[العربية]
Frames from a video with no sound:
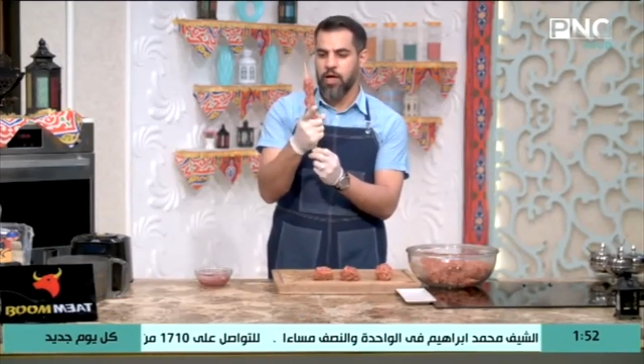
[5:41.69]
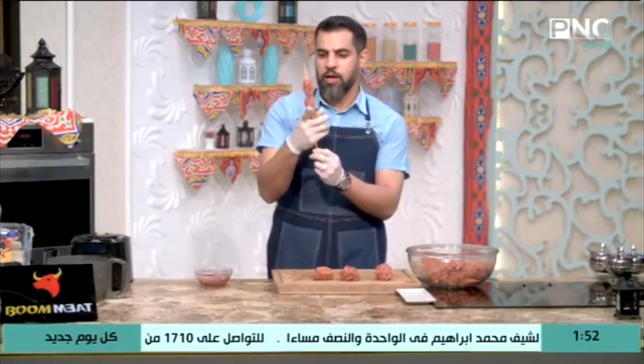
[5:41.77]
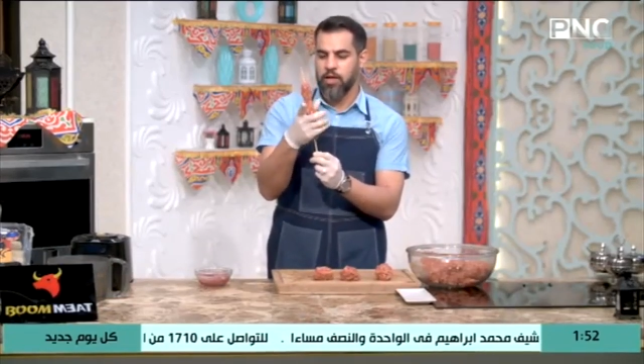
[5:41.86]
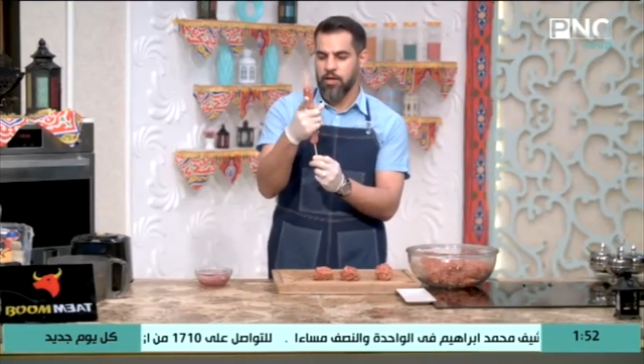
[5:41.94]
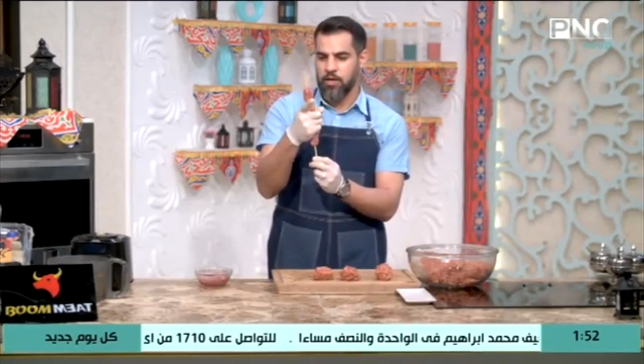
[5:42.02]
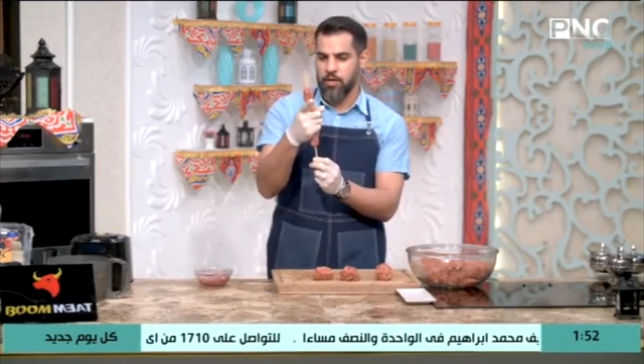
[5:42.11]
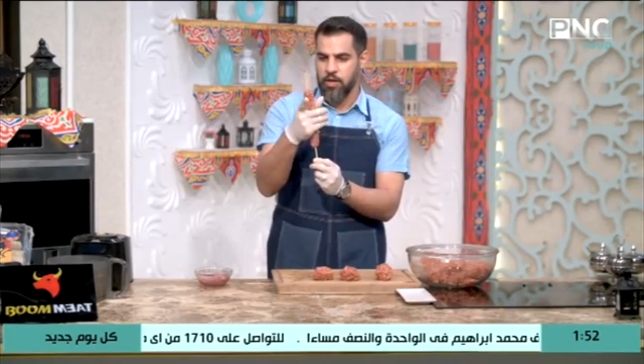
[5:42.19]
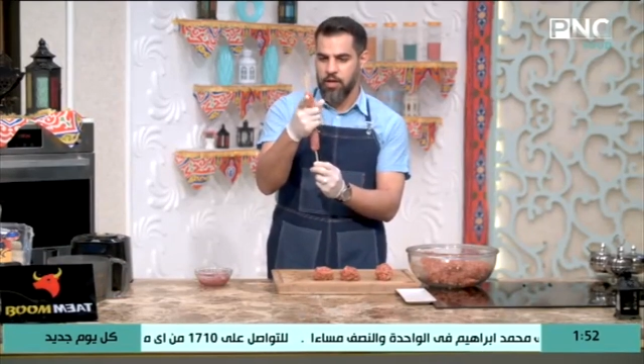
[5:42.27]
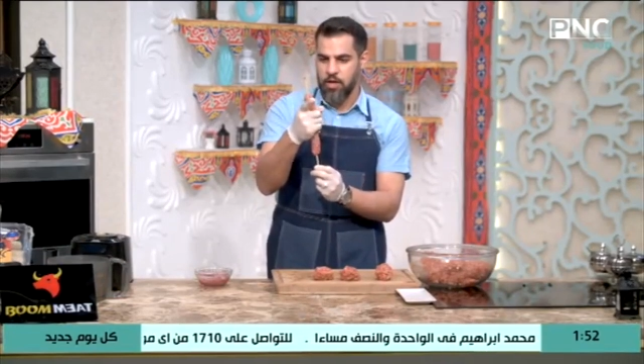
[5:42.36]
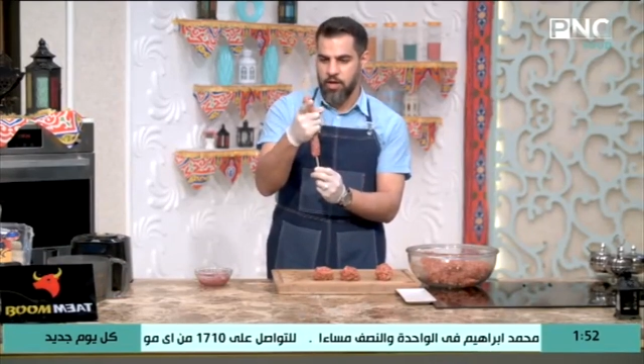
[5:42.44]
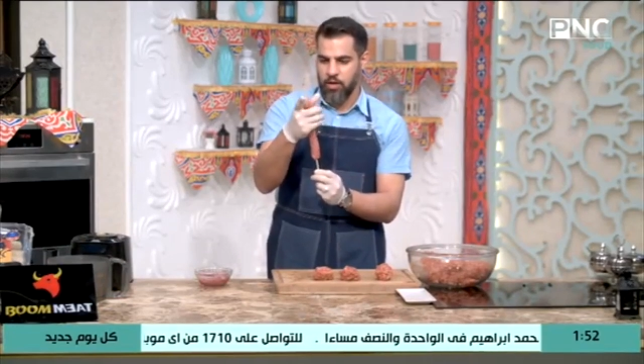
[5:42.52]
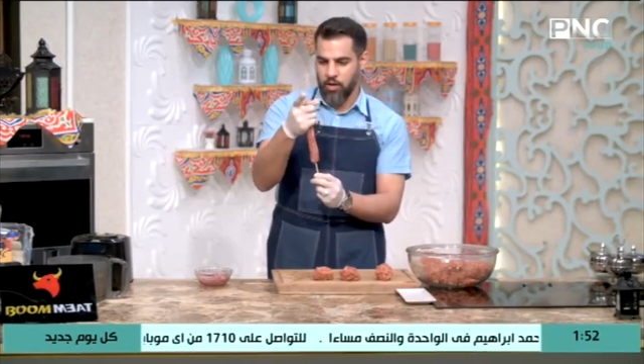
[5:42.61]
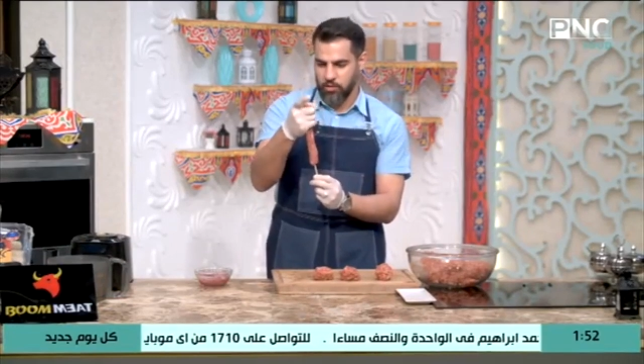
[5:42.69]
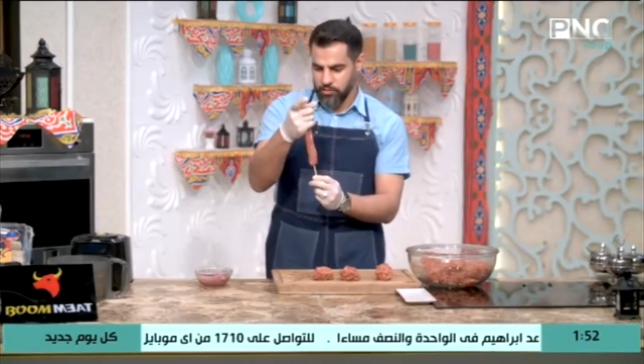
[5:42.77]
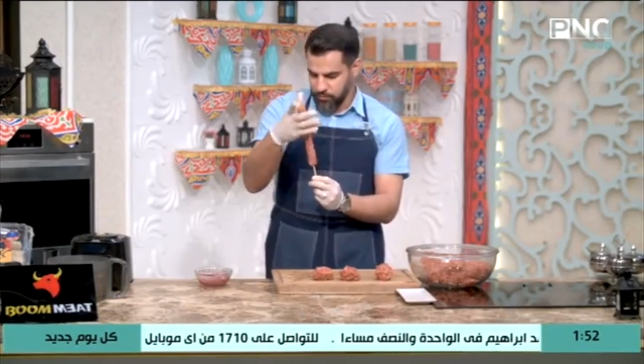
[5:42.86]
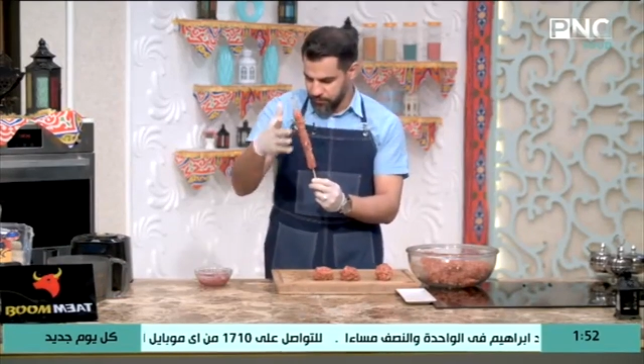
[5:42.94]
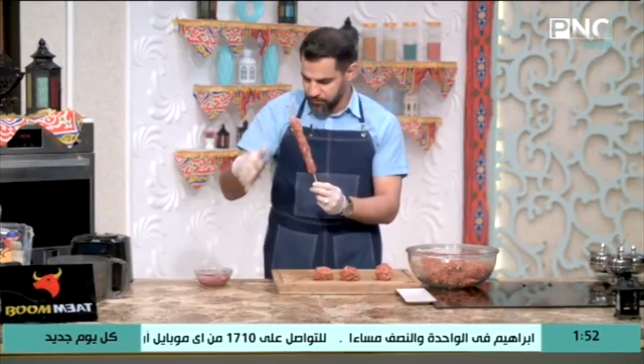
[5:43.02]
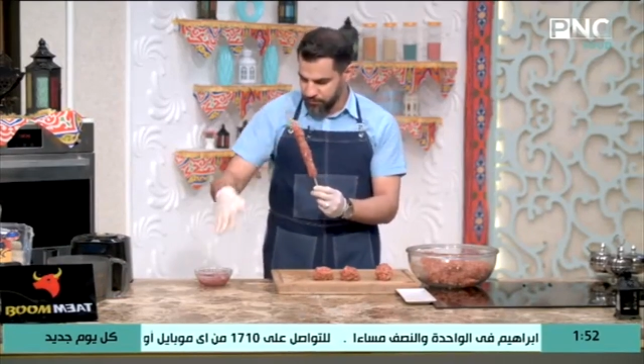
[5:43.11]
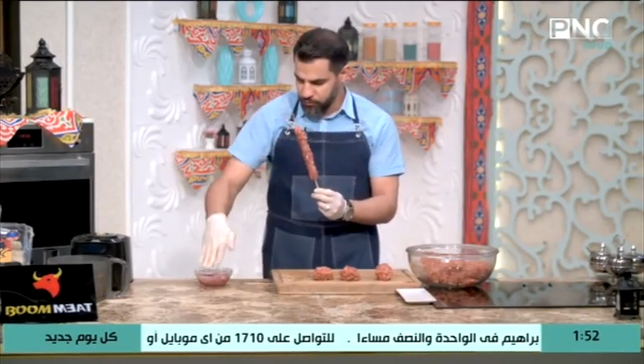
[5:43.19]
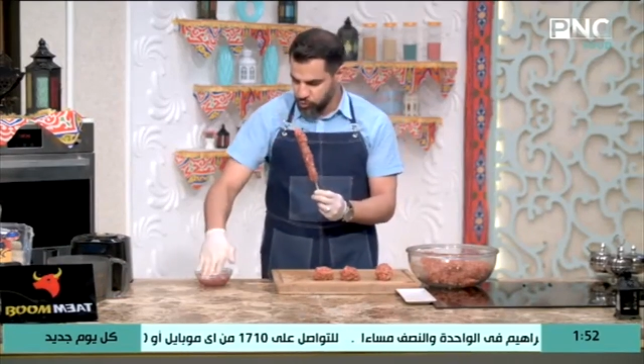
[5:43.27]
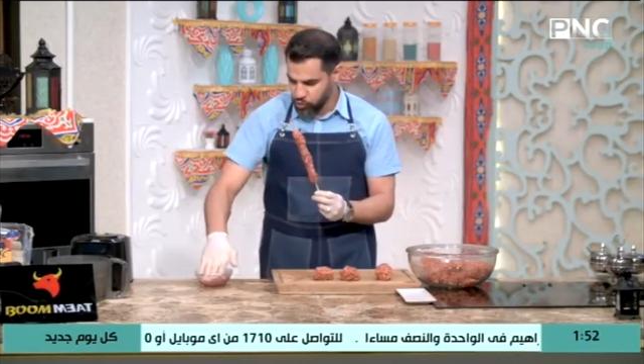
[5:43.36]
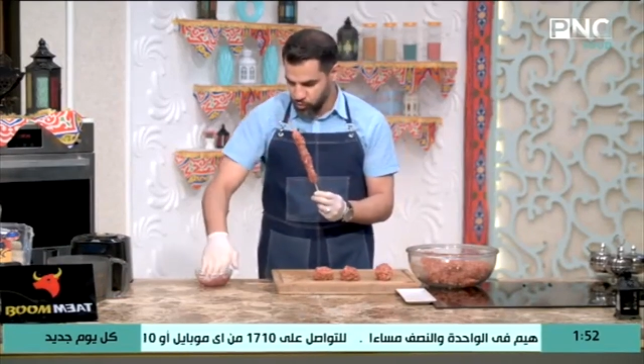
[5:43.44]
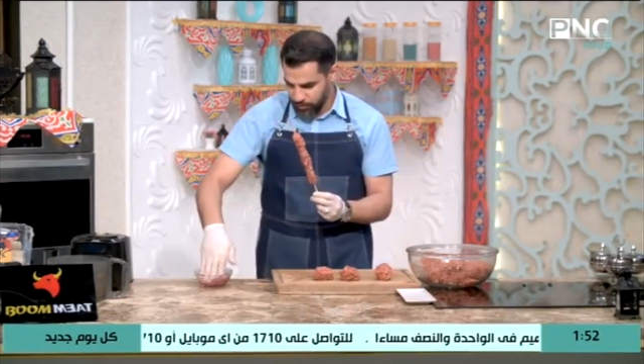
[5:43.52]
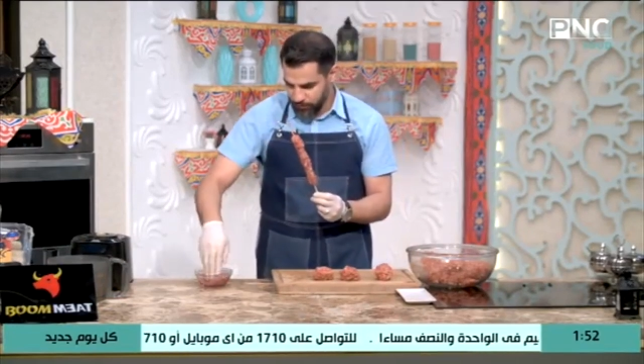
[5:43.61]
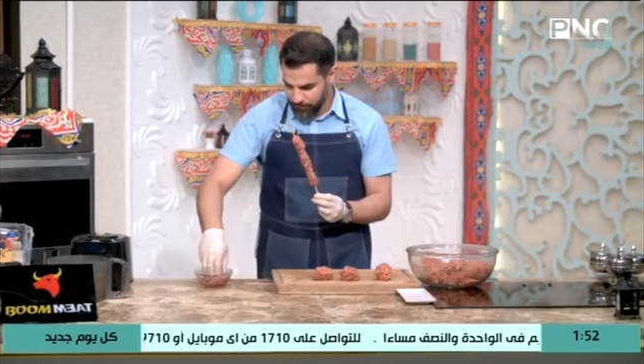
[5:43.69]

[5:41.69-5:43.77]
على الخلطه بصوا